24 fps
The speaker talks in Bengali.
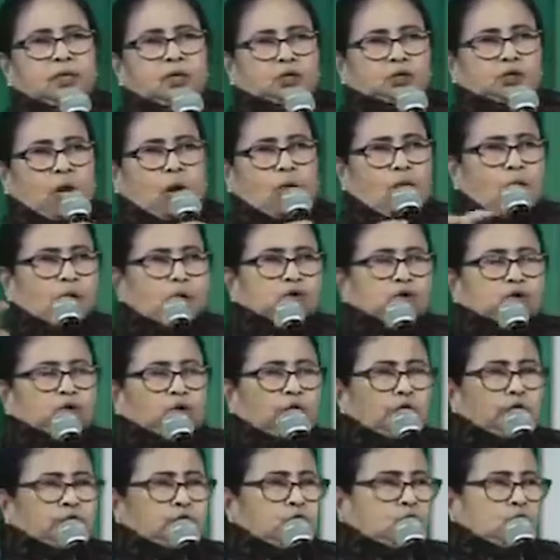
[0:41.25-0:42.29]
সমস্ত
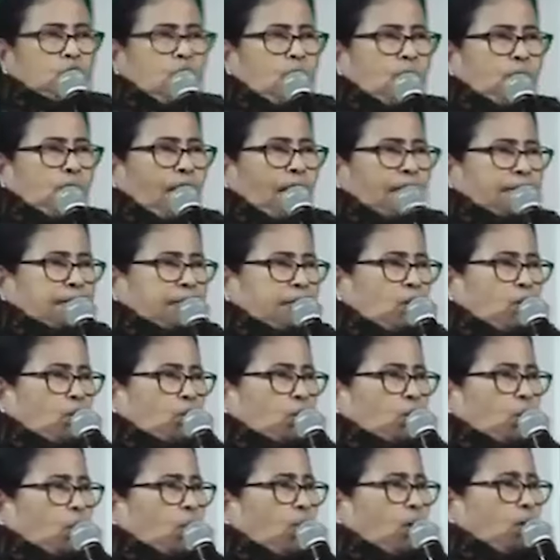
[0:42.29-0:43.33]
রিজিওনাল পার্টিকে
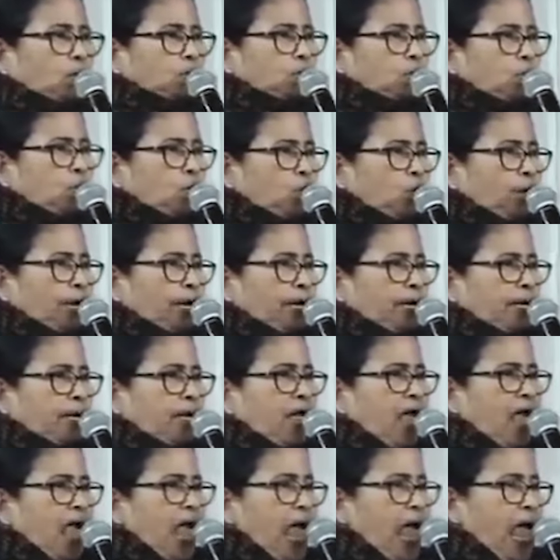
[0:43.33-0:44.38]
ঐক্যবদ্ধ করে
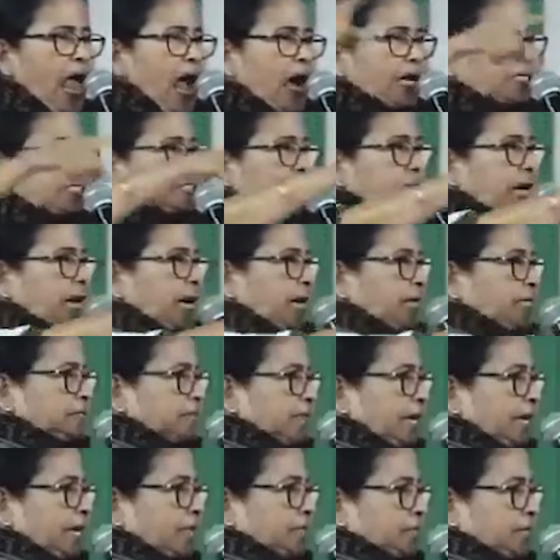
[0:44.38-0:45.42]
এক জায়গায়
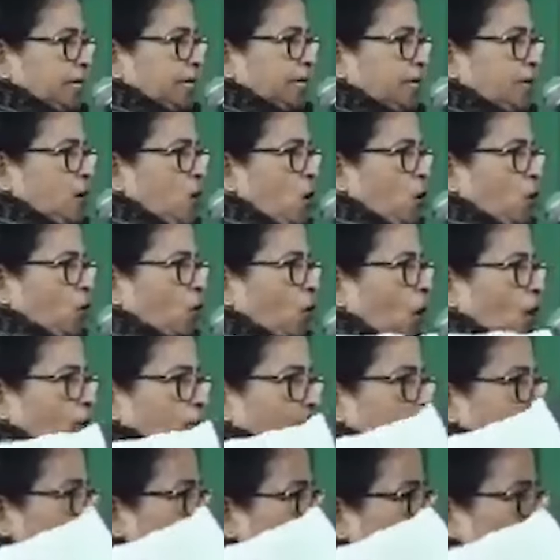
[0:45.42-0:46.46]
দাঁড়াতে
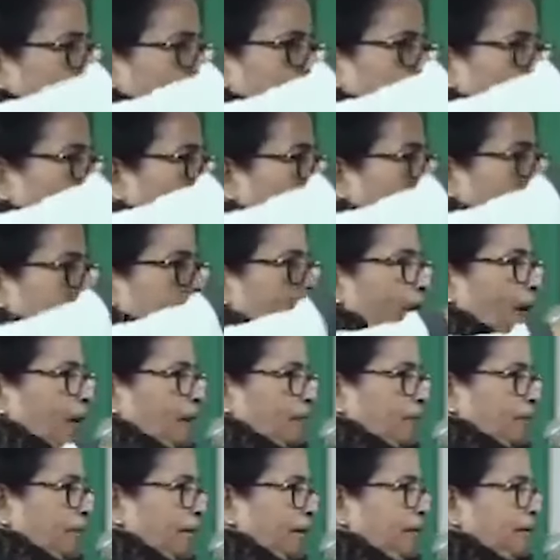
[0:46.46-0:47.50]
কংগ্রেস তুমি তো একা
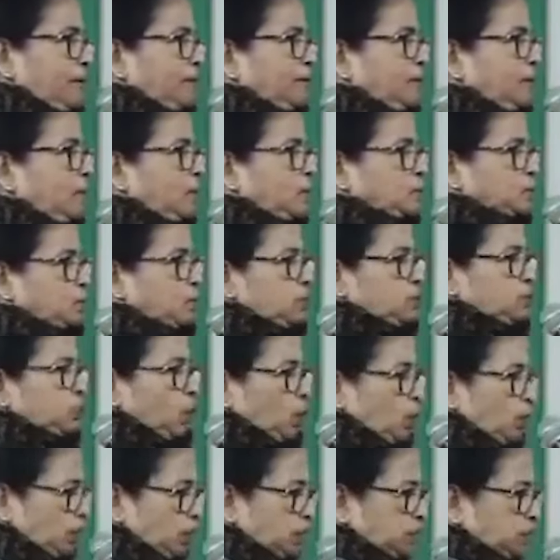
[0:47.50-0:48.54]
পারবে না তুমি
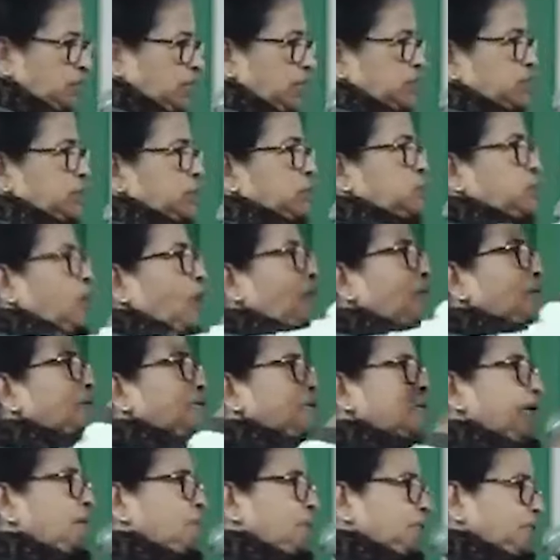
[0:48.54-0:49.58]
চল্লিশটা সিট পাবে
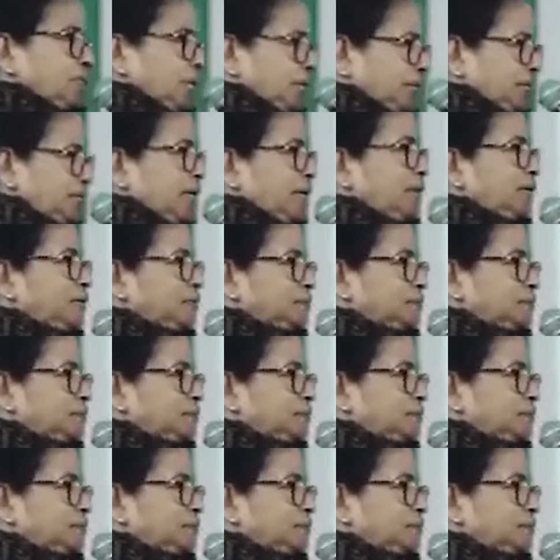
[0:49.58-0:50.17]
কিনা আমরা জানি না